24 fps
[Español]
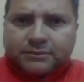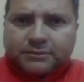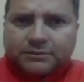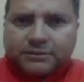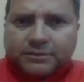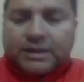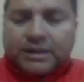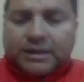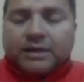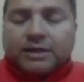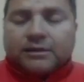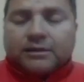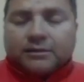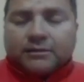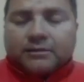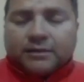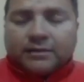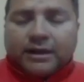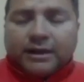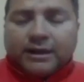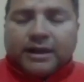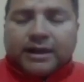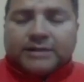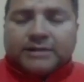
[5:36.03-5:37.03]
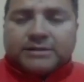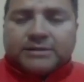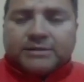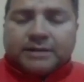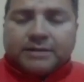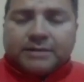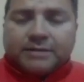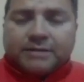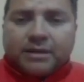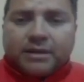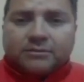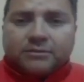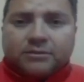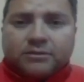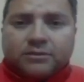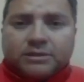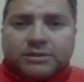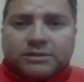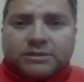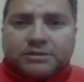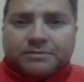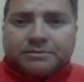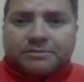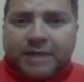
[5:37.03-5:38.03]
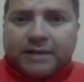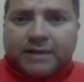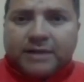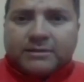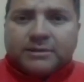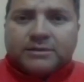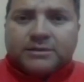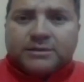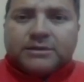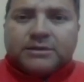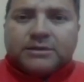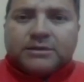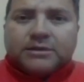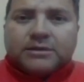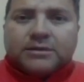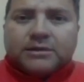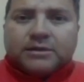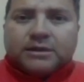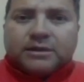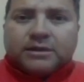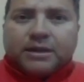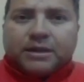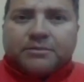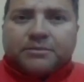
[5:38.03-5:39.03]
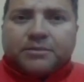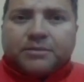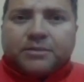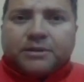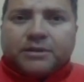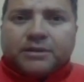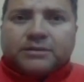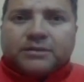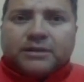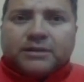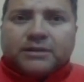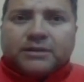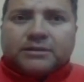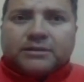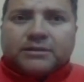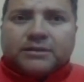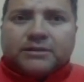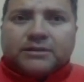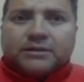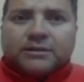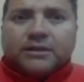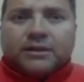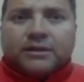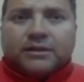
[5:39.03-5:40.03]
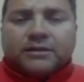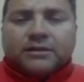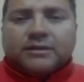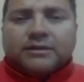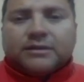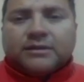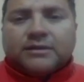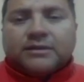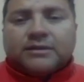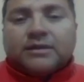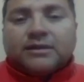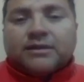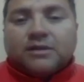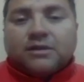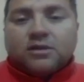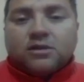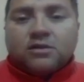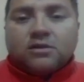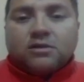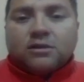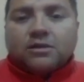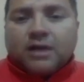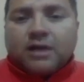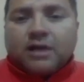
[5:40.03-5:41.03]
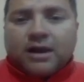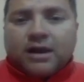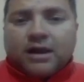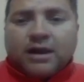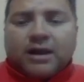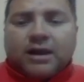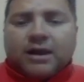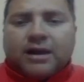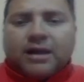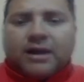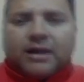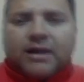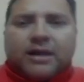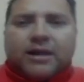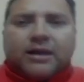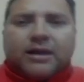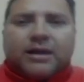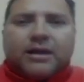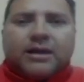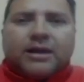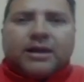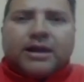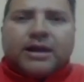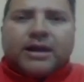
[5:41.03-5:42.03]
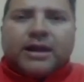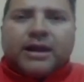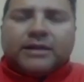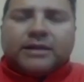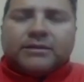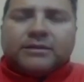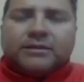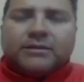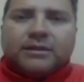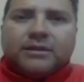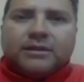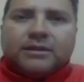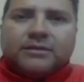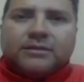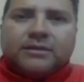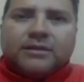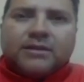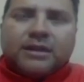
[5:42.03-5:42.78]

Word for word: Sí, el ex camal municipal que pues este, se, se, se, dio a, a, la intendencia.